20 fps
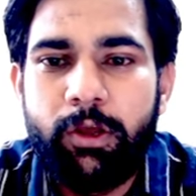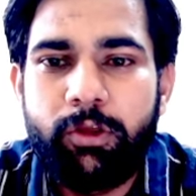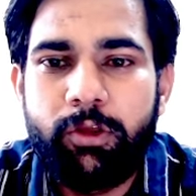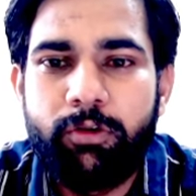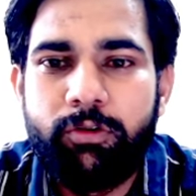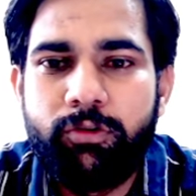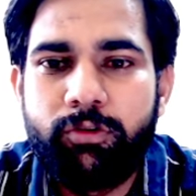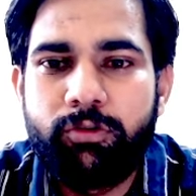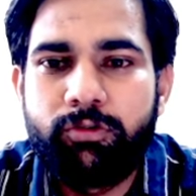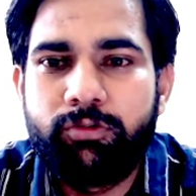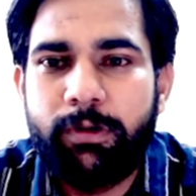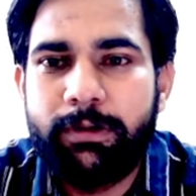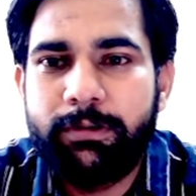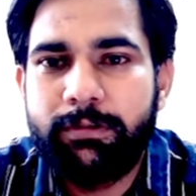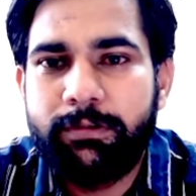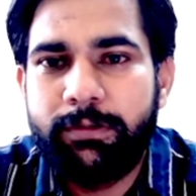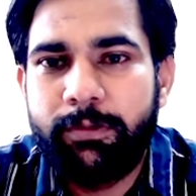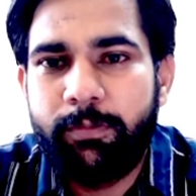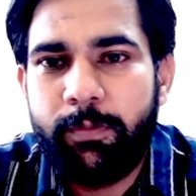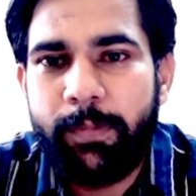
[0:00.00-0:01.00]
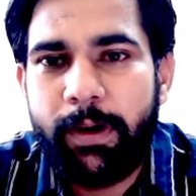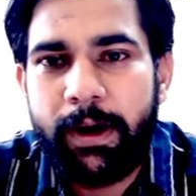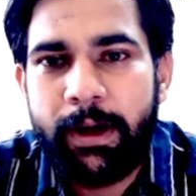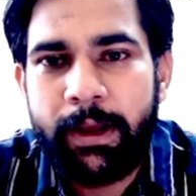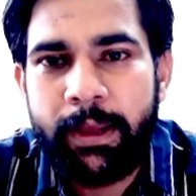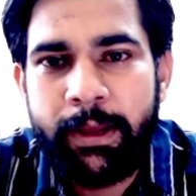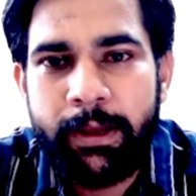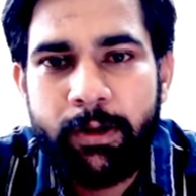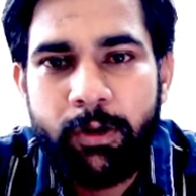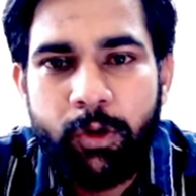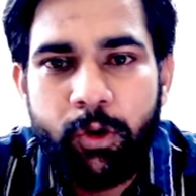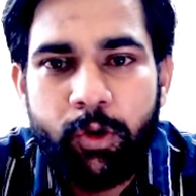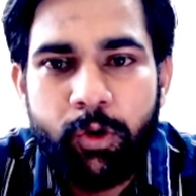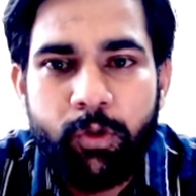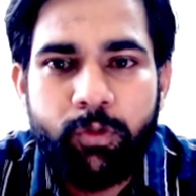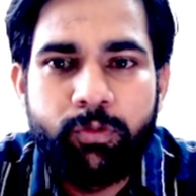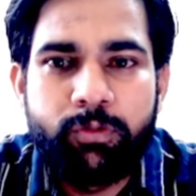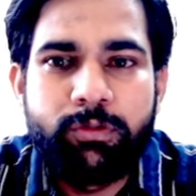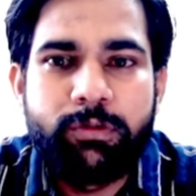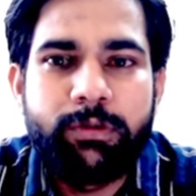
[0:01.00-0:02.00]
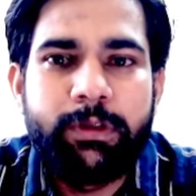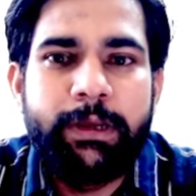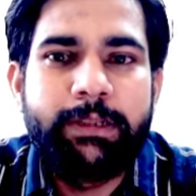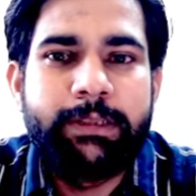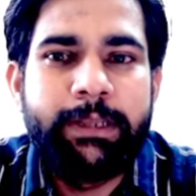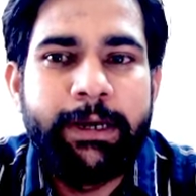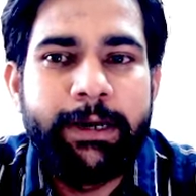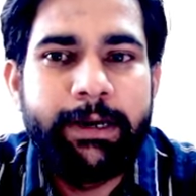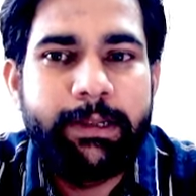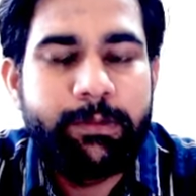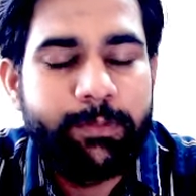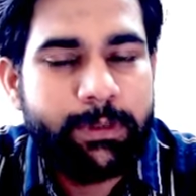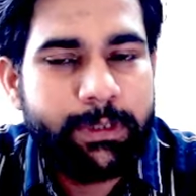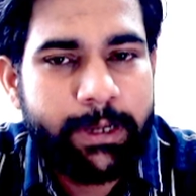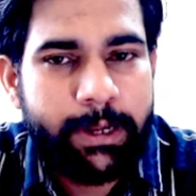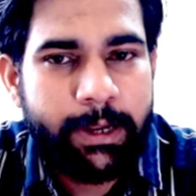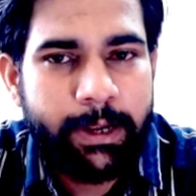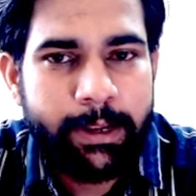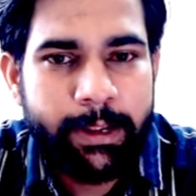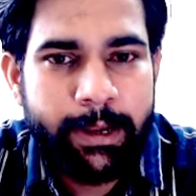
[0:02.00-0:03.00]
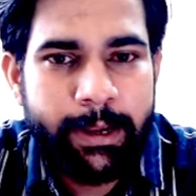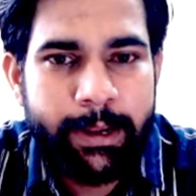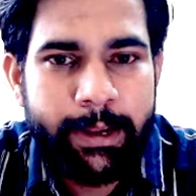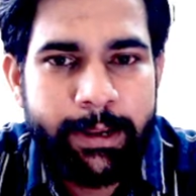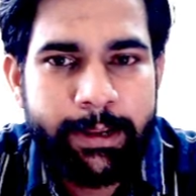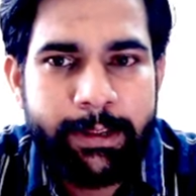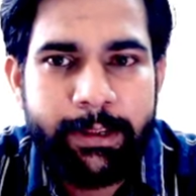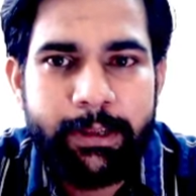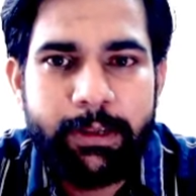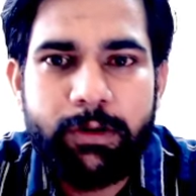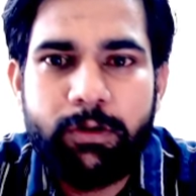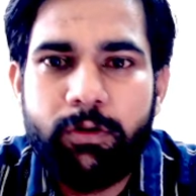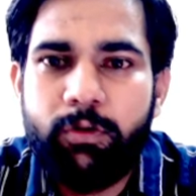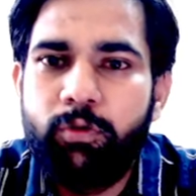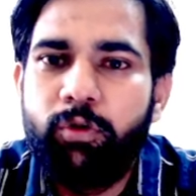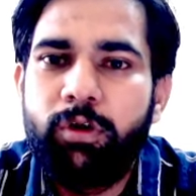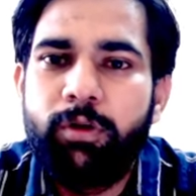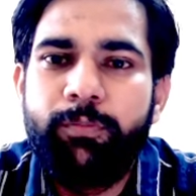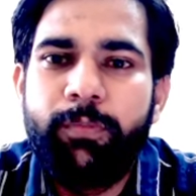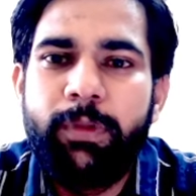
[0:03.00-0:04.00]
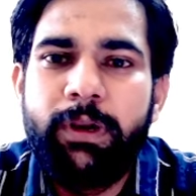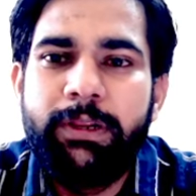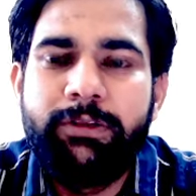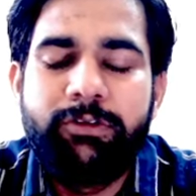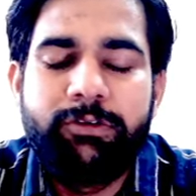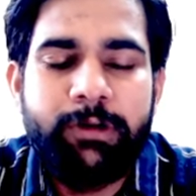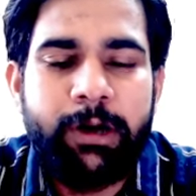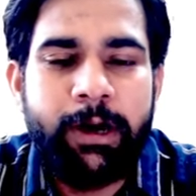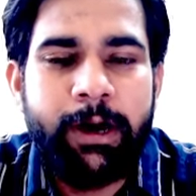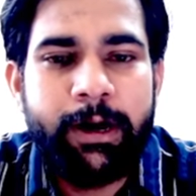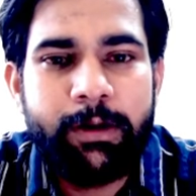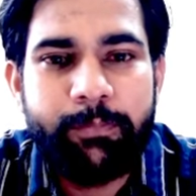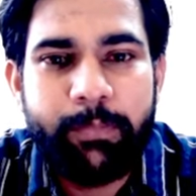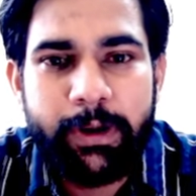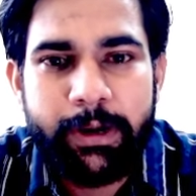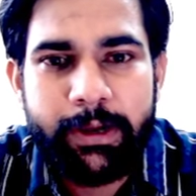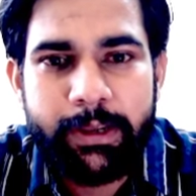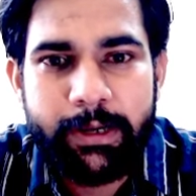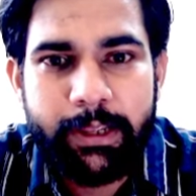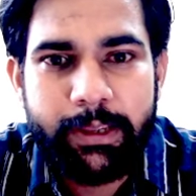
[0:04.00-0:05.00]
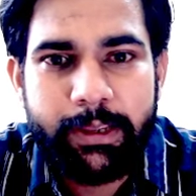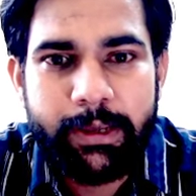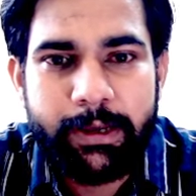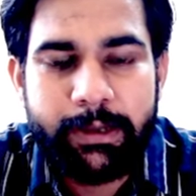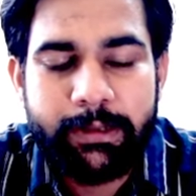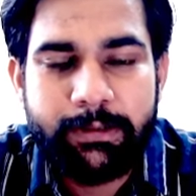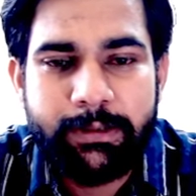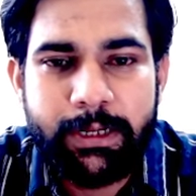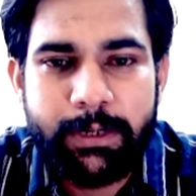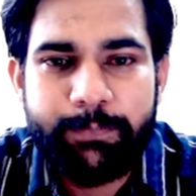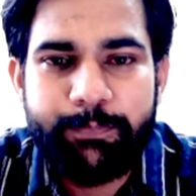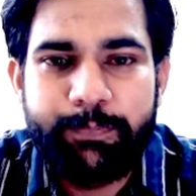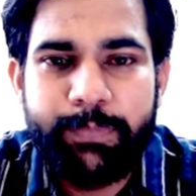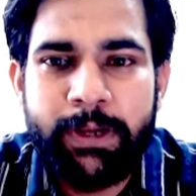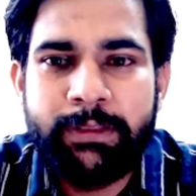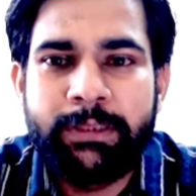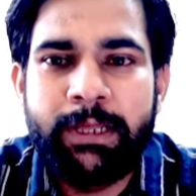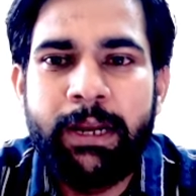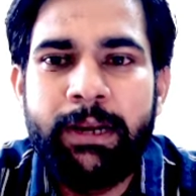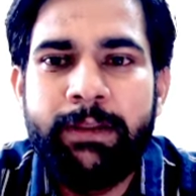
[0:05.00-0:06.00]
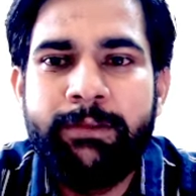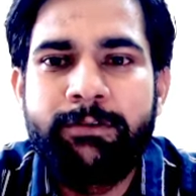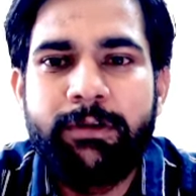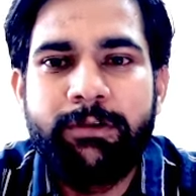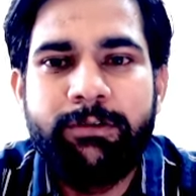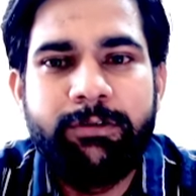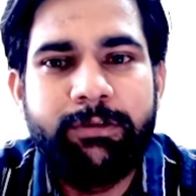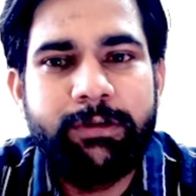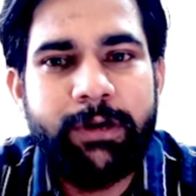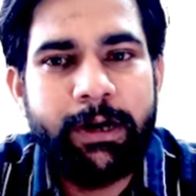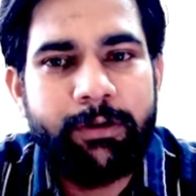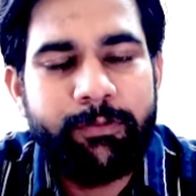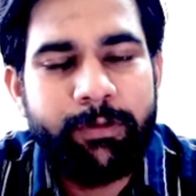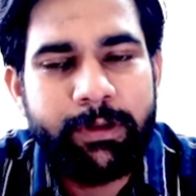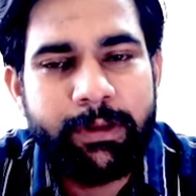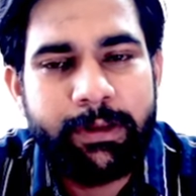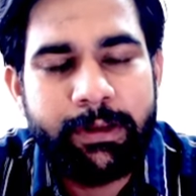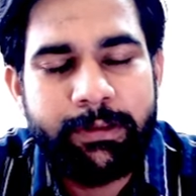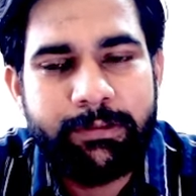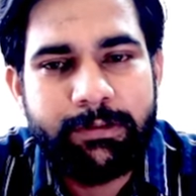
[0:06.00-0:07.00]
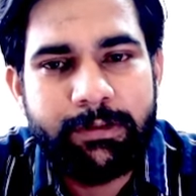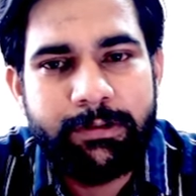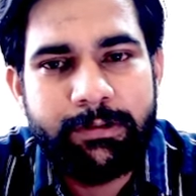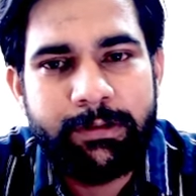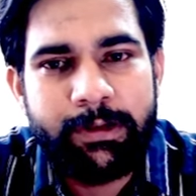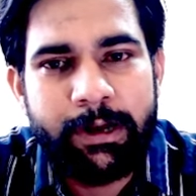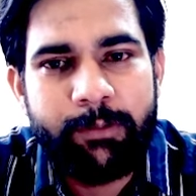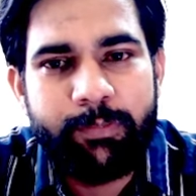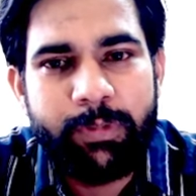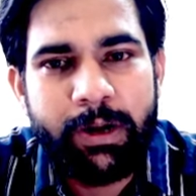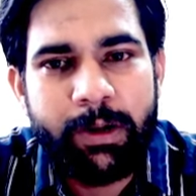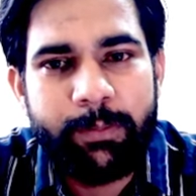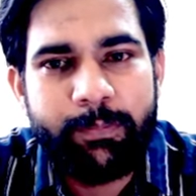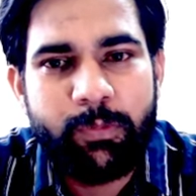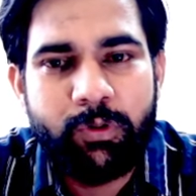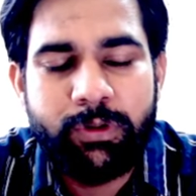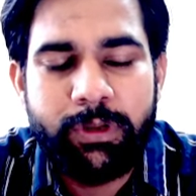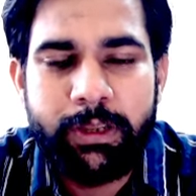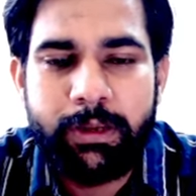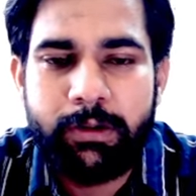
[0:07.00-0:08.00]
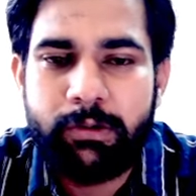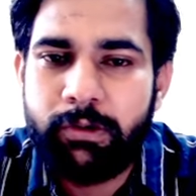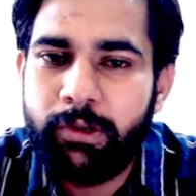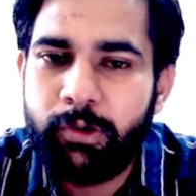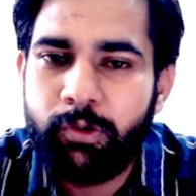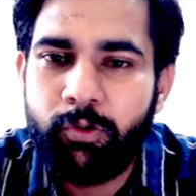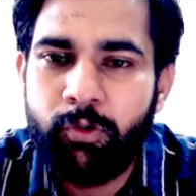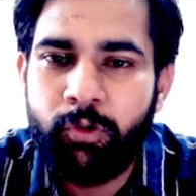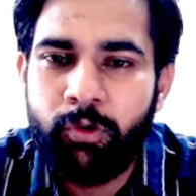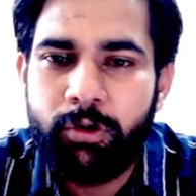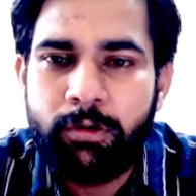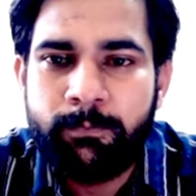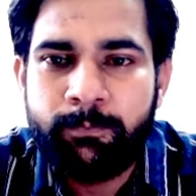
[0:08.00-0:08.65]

कि जो स्वास्थ्य विभाग है उसके तहत बताया गया है कि नॉर्मली चार महीने के अंदर पैंतालीस हज़ार वैकेंसीज यहाँ पे आपको देखने को